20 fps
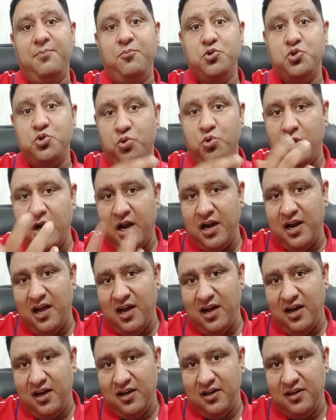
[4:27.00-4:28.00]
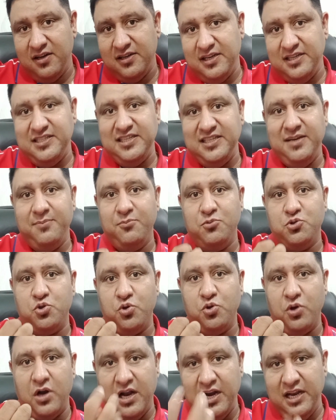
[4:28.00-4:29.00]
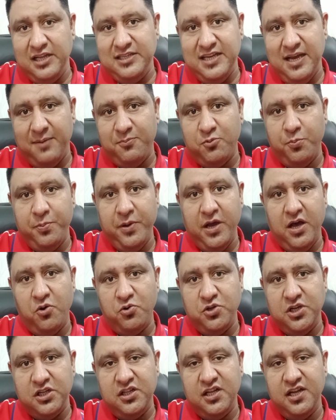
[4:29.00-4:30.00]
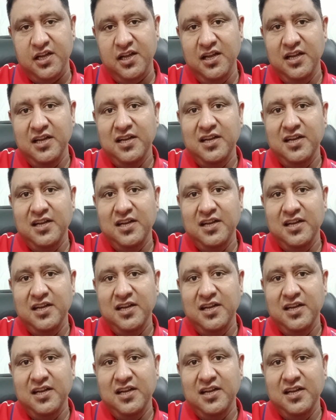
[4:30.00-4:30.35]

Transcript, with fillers: मुस्कुराना किसी के मुस्कुराने से आपको प्यार हो जाता है